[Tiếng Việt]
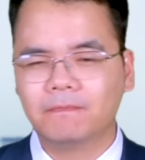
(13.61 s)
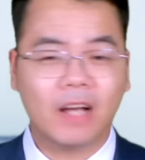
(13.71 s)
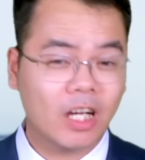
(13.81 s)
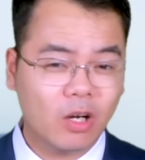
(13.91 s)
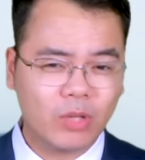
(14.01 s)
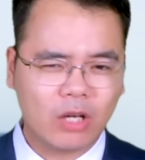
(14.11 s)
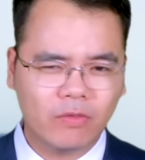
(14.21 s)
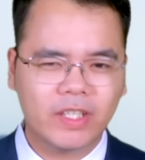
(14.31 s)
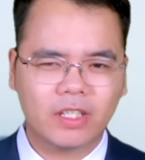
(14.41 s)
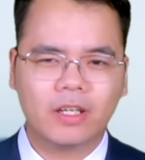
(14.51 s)
Và không để quý
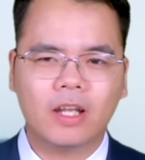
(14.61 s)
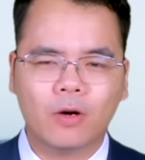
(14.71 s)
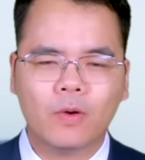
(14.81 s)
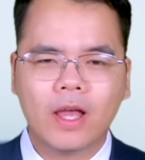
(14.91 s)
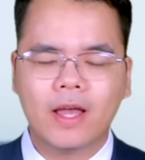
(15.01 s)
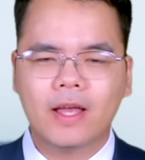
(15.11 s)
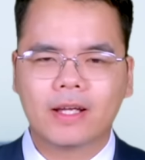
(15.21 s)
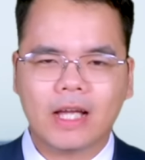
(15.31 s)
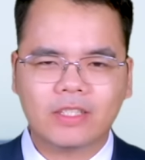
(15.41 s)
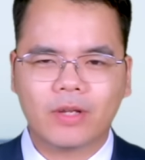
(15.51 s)
vị chờ đợi lâu,
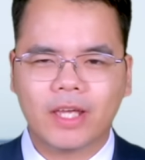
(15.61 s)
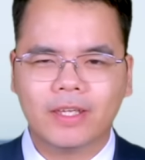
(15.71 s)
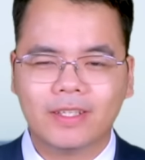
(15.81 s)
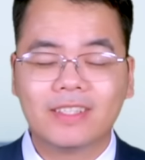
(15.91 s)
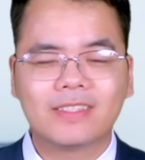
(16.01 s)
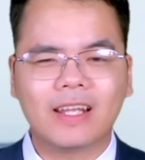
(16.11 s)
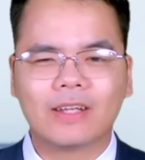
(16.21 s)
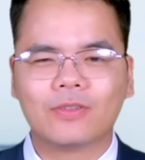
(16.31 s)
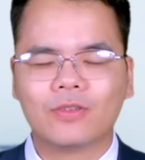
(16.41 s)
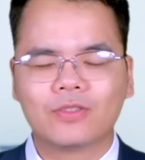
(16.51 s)
ngay sau đây sẽ là
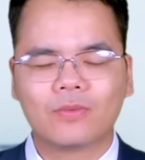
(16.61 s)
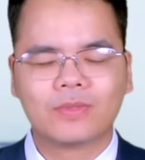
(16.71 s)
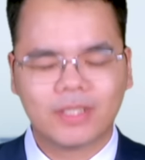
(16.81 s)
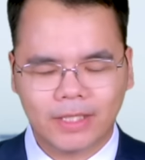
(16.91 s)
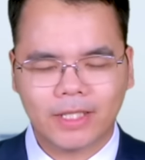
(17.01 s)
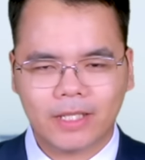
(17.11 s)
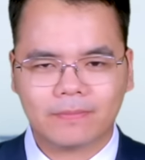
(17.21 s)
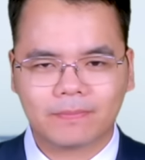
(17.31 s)
nội dung chi tiết.